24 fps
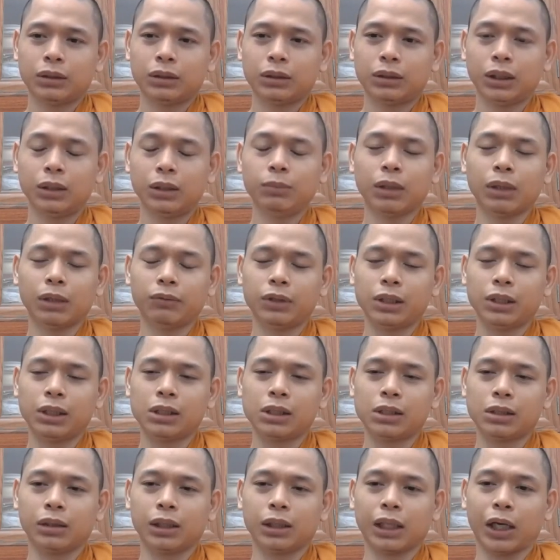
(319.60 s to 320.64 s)
chính bởi vì
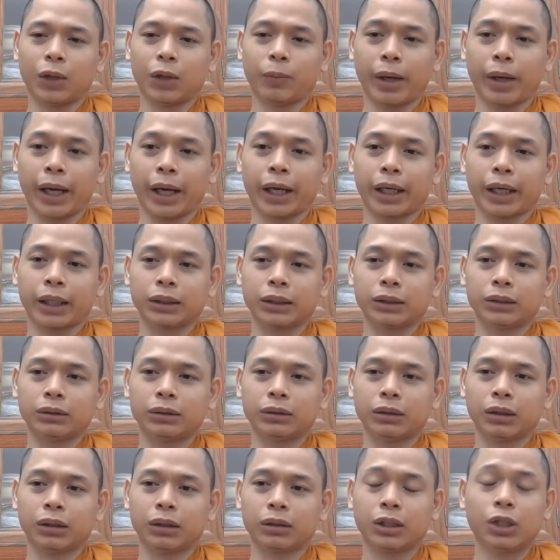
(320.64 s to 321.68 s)
sự ngạo mạn
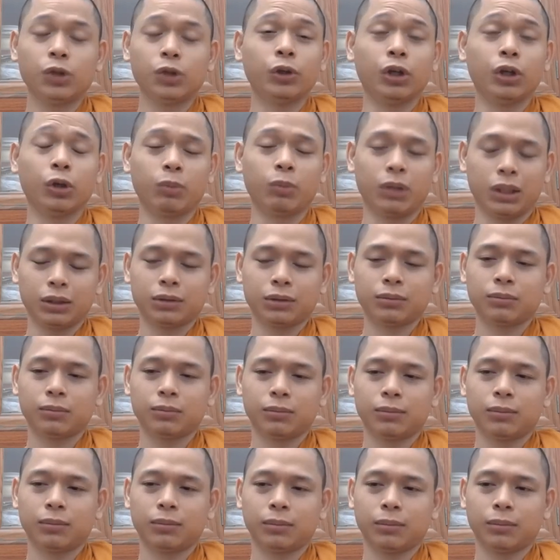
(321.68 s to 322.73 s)
do thiếu hiểu biết
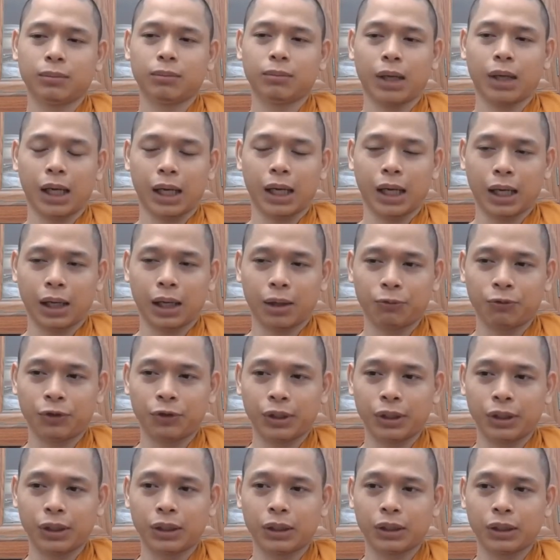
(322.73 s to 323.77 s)
mà
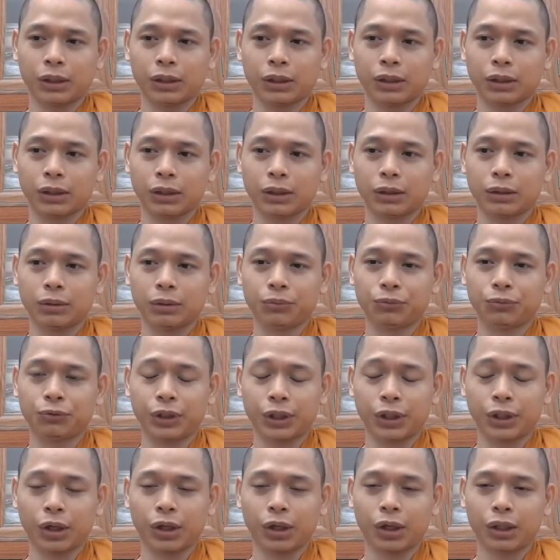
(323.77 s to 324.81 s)
vị
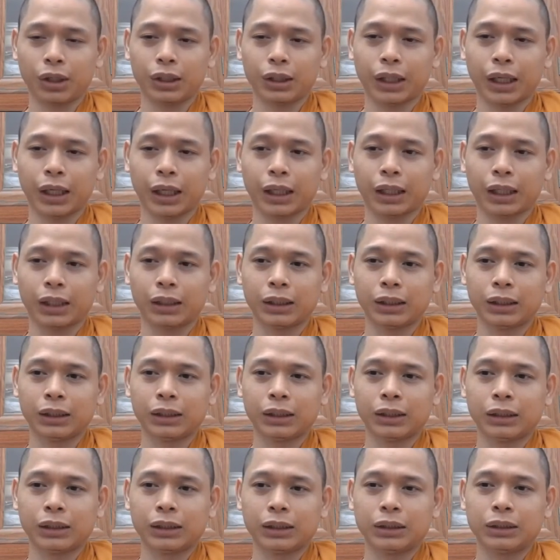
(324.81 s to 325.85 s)
vị đó lại
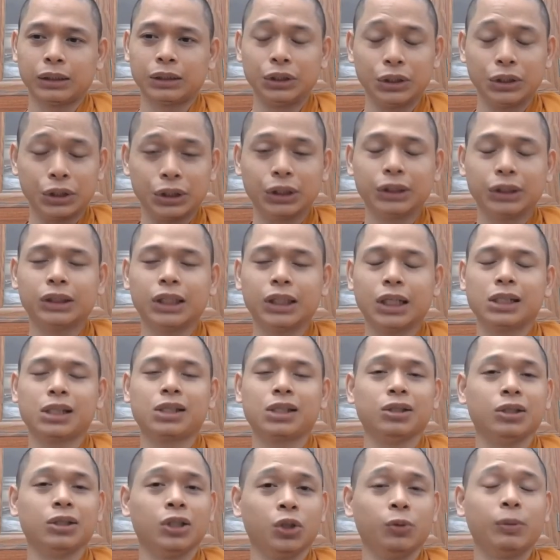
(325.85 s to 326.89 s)
dựa trên
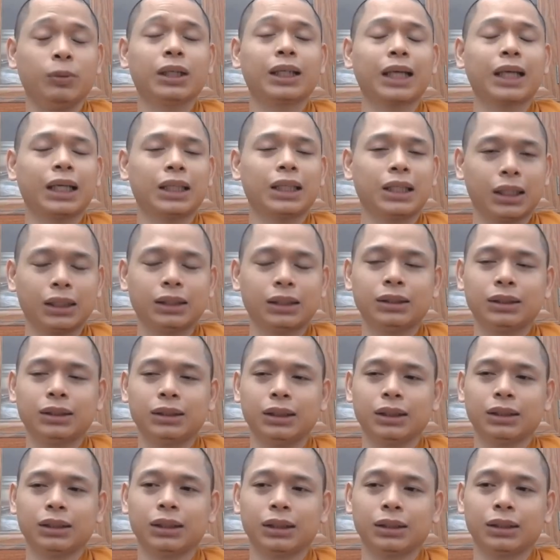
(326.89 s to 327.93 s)
sự hiểu biết cá nhân
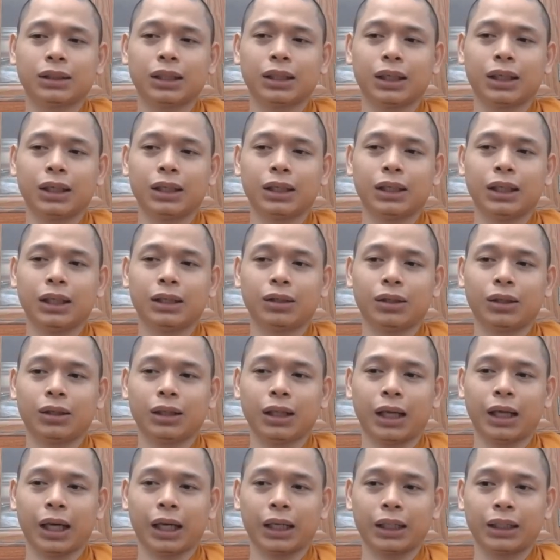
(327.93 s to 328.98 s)
nhưng thực tế nó
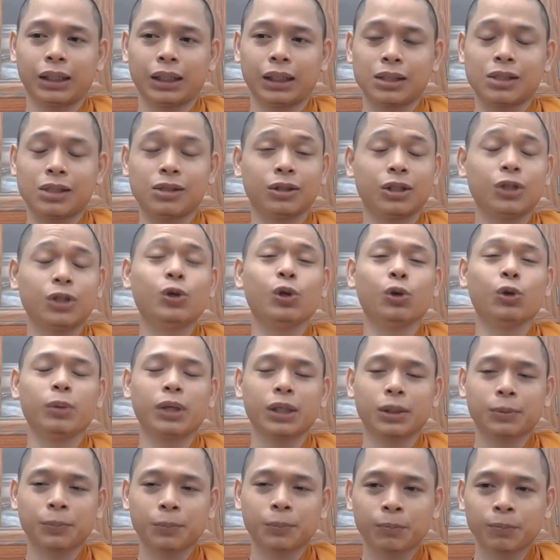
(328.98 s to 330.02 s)
lại là sự thiếu hiểu
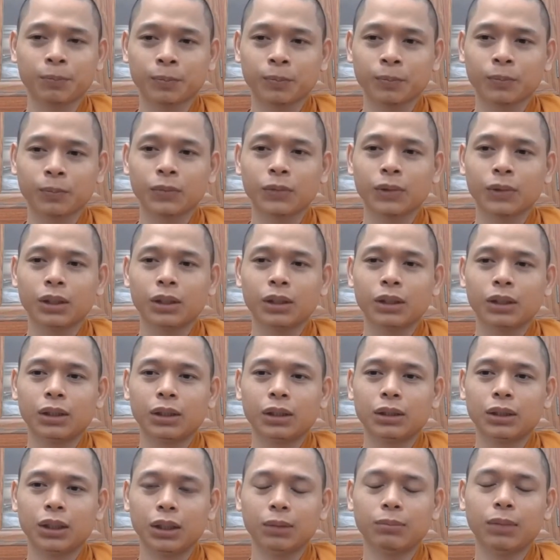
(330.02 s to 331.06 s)
biết
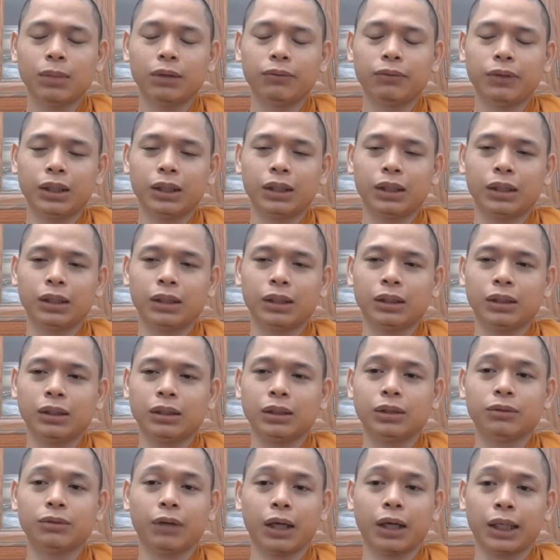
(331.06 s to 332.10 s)
chính bởi vì
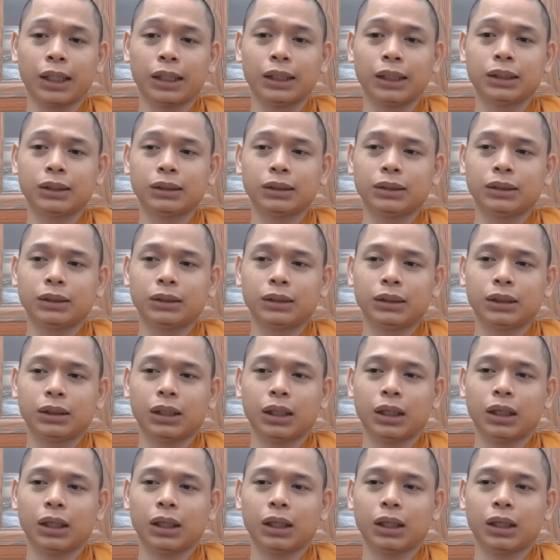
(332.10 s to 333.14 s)
như vậy đó
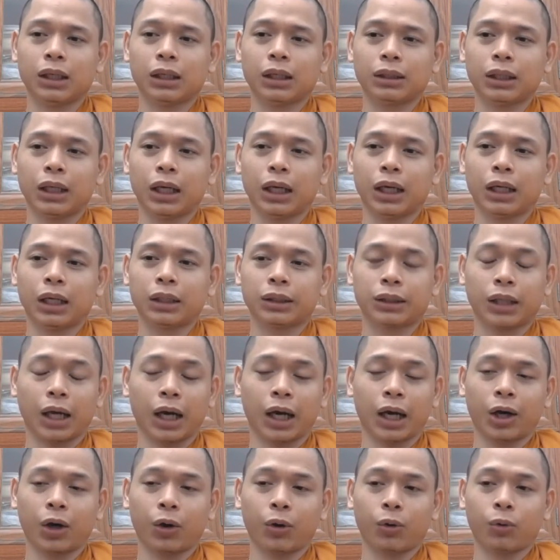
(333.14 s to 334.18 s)
à, ngài
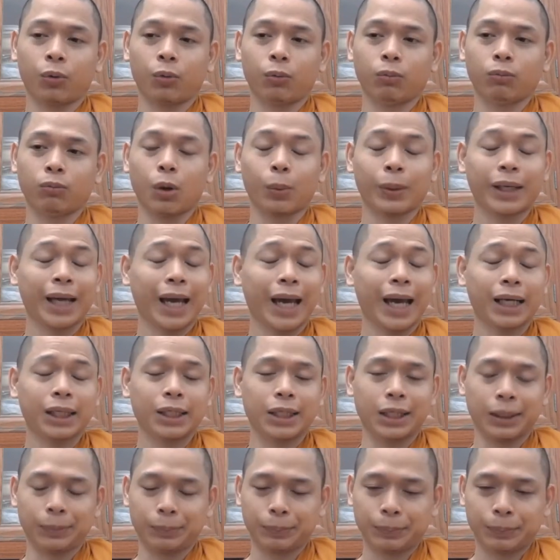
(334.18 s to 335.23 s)
tạo một cái ác
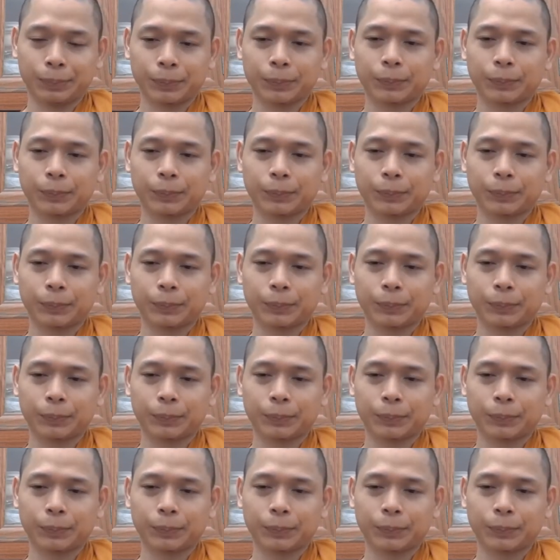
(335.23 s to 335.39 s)
nghiệp